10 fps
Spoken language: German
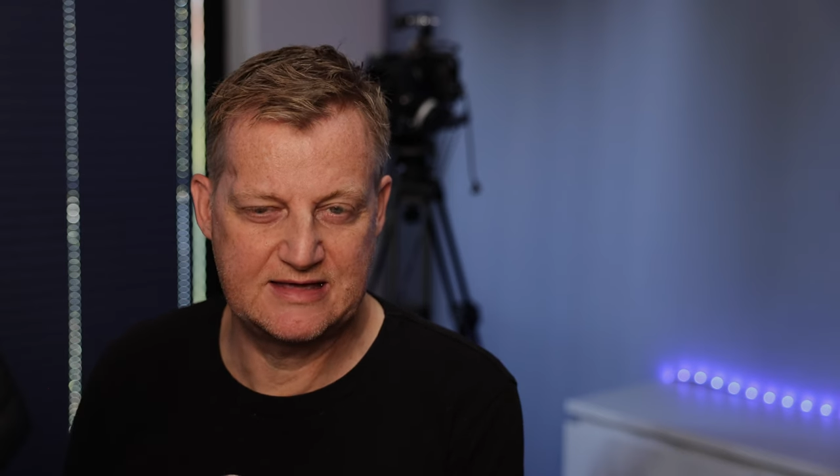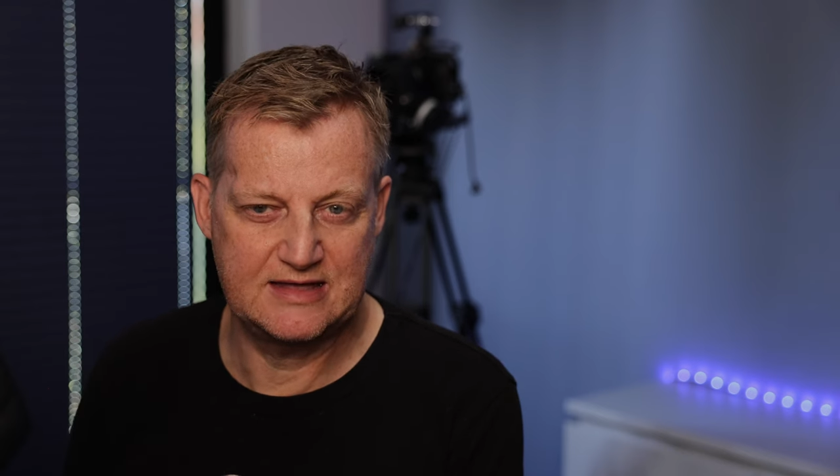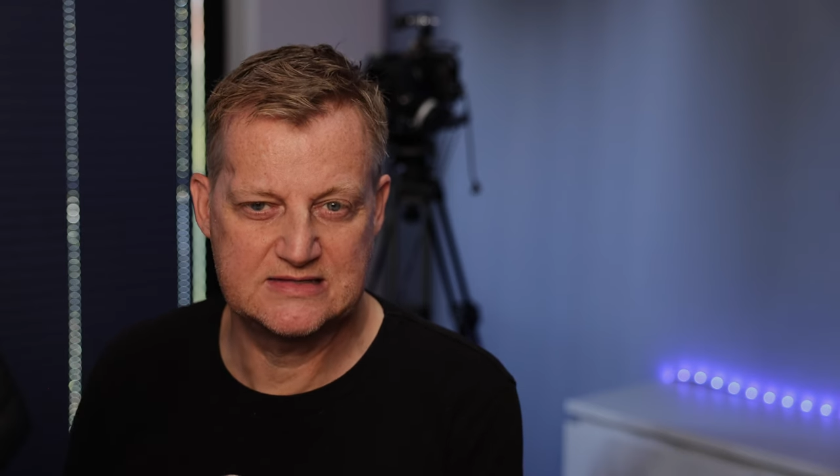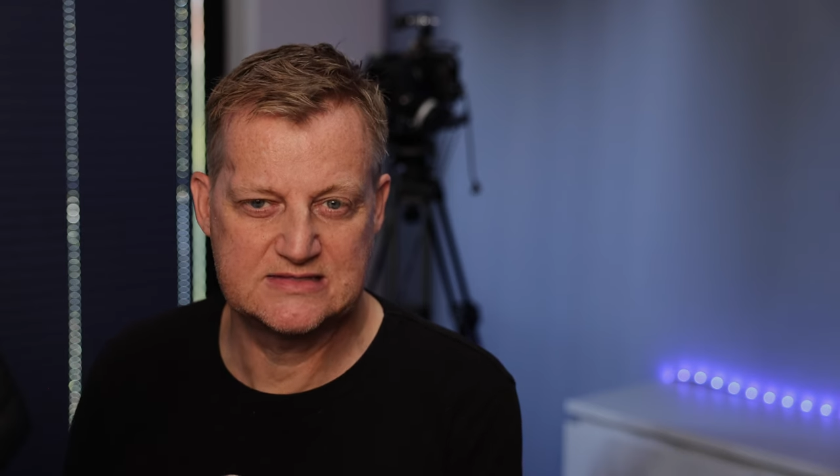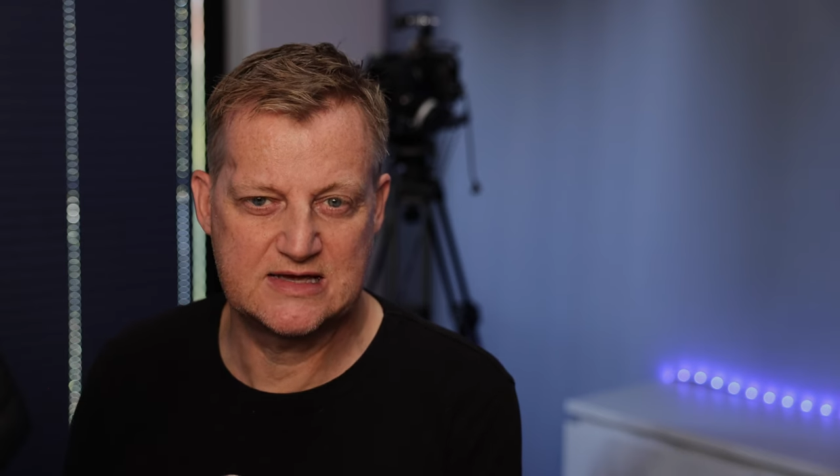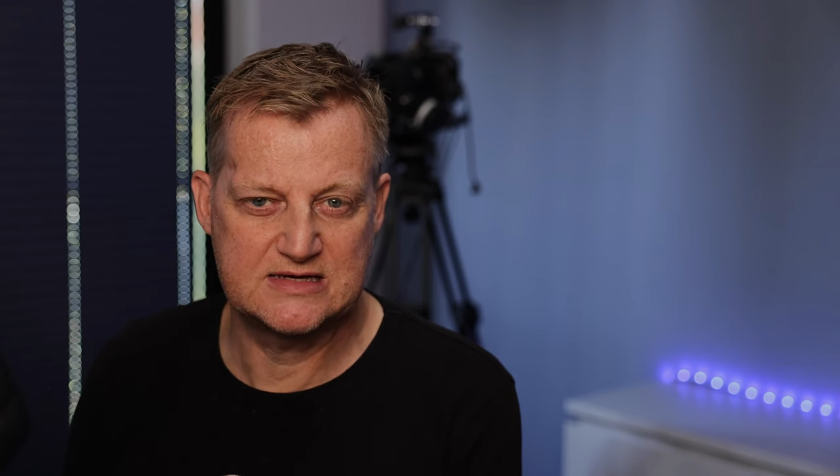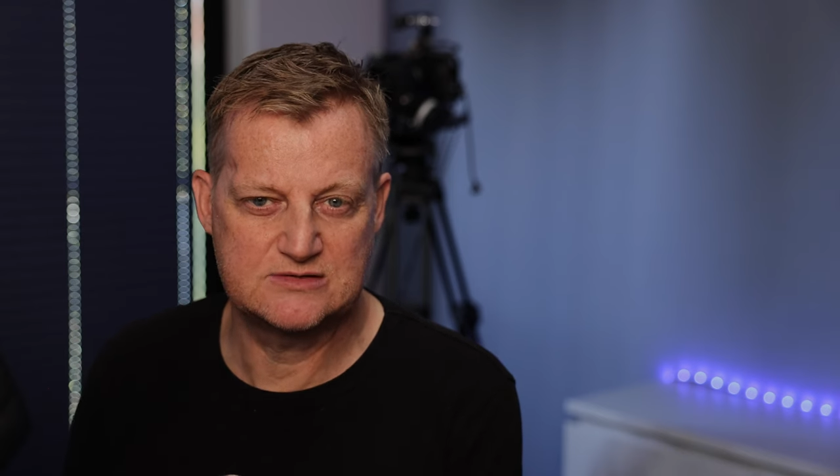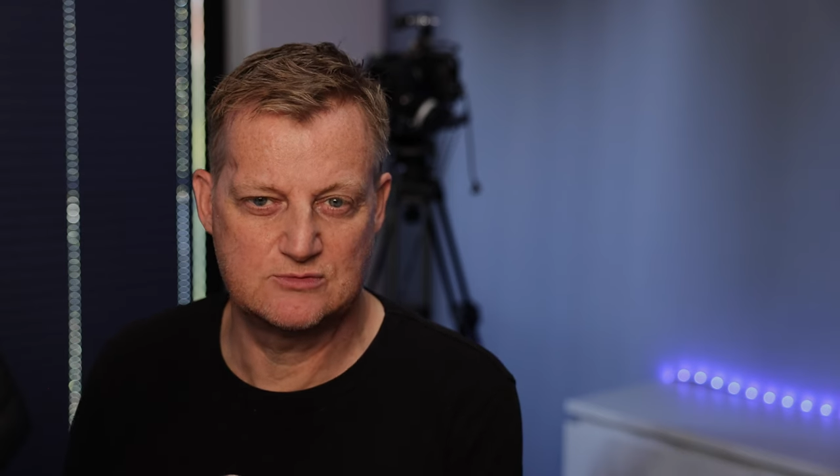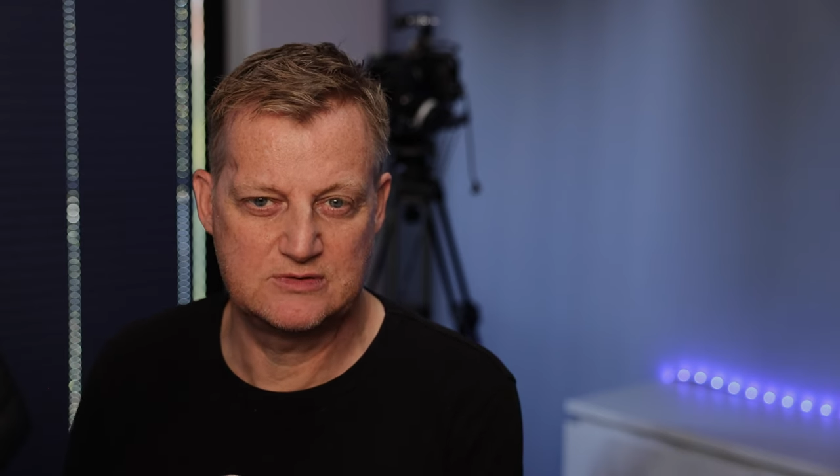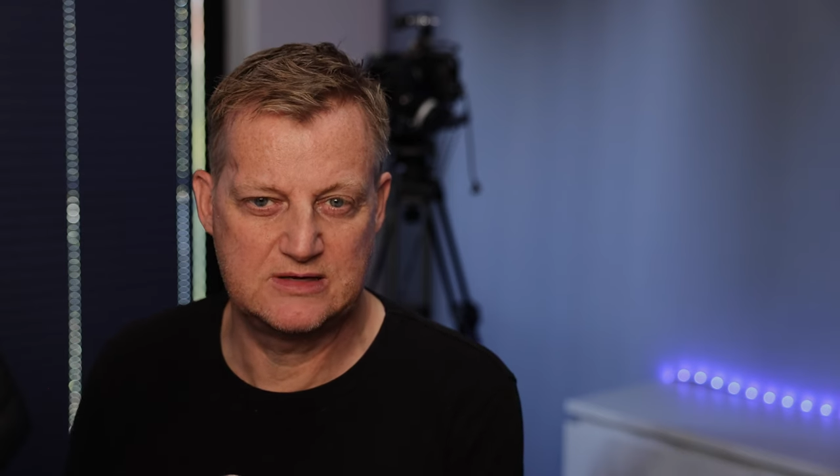
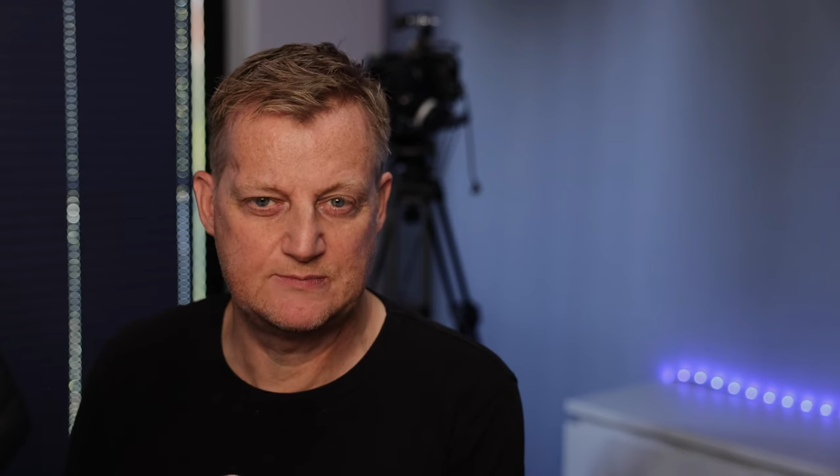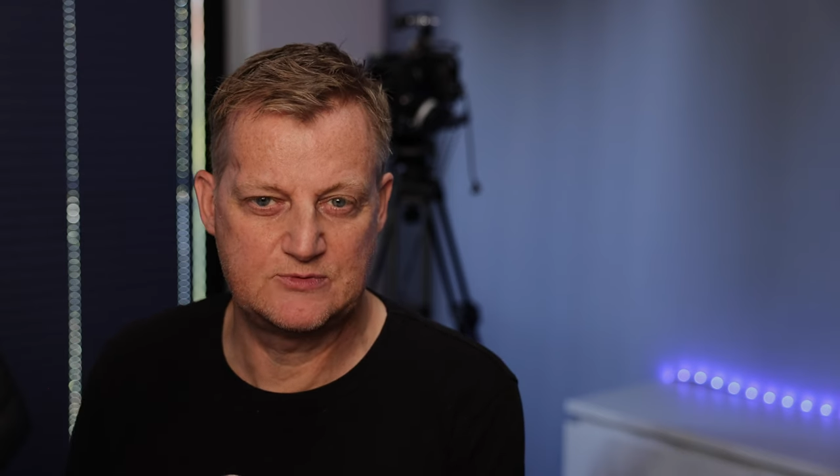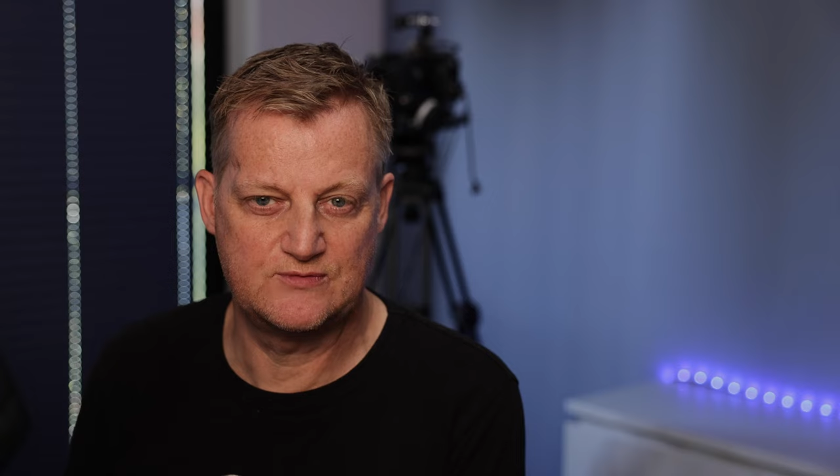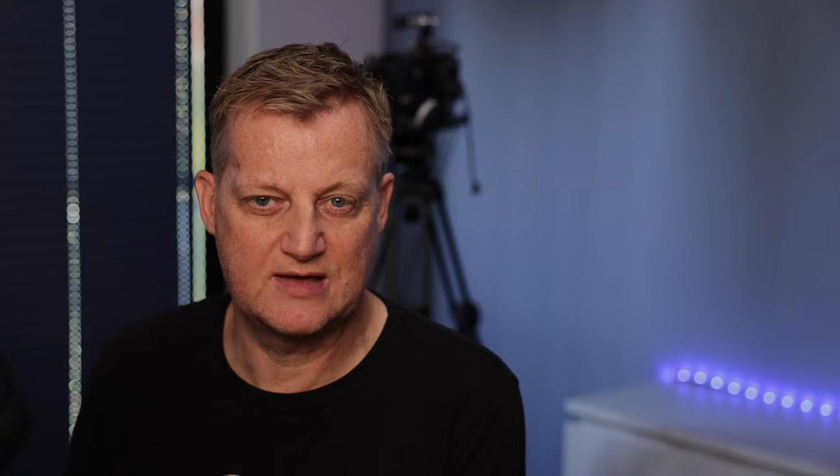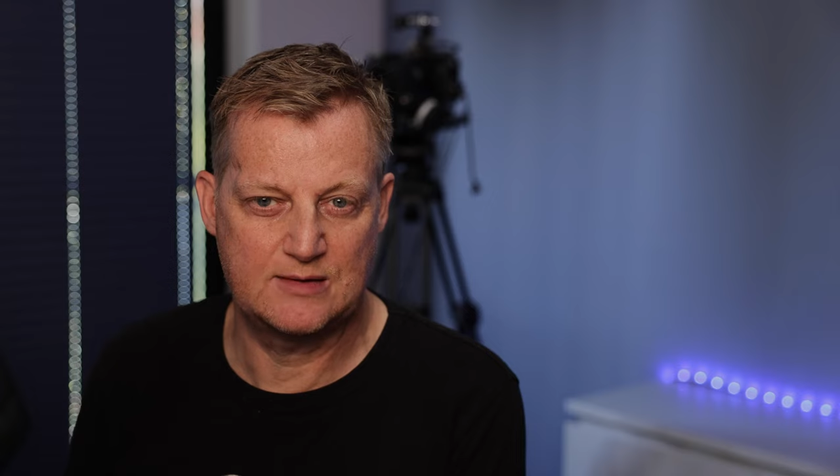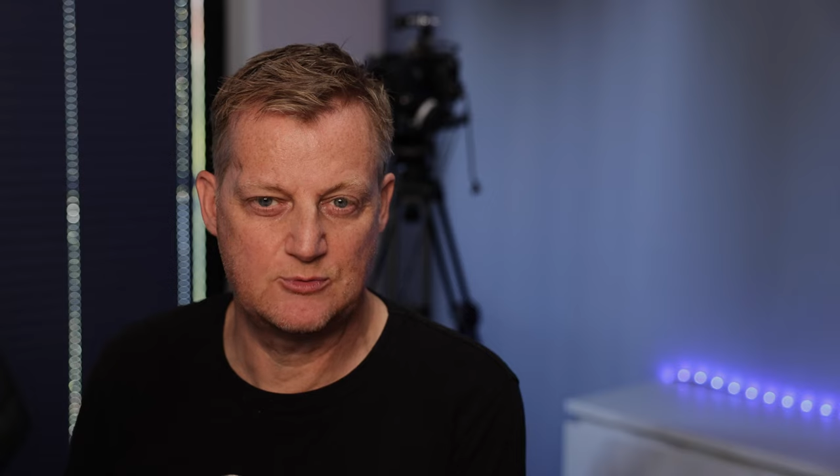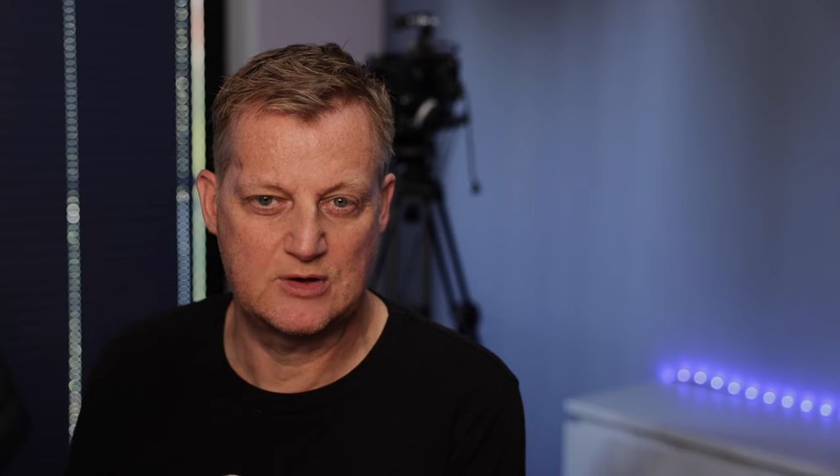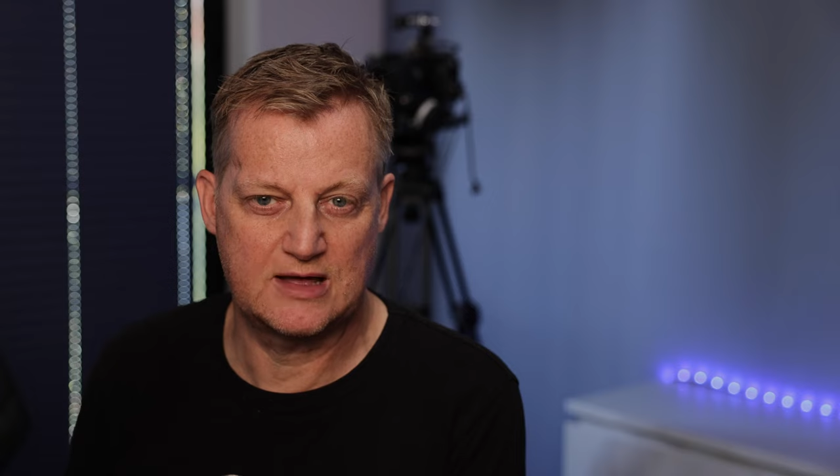Kennzeichnung gibt, Werbung,